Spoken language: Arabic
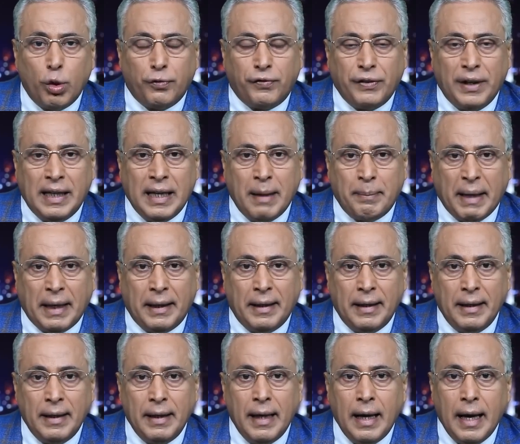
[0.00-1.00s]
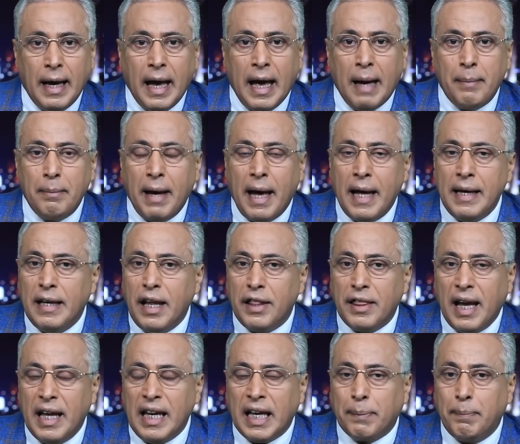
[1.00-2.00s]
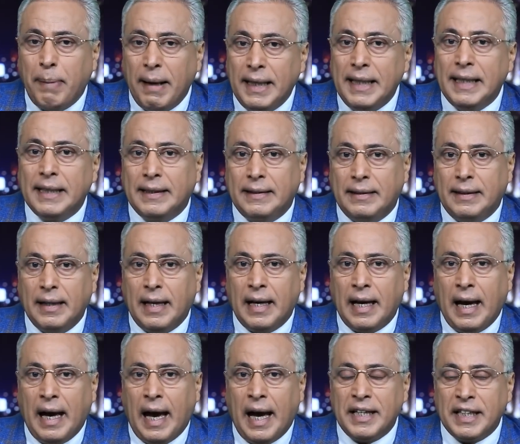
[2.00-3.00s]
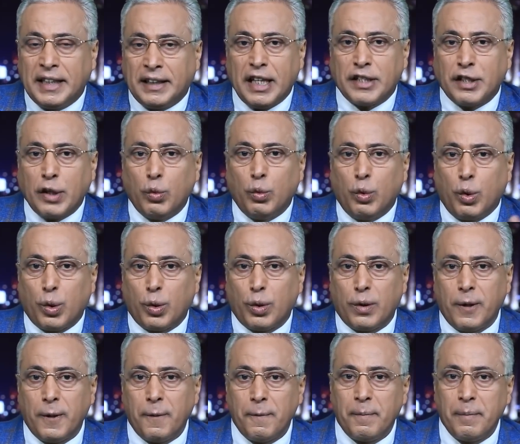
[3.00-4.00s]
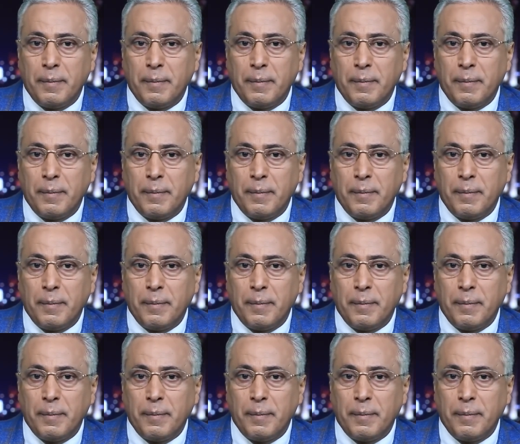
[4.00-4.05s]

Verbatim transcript: مدن في اليمن أم أن ذلك بعيد آه، عن التصور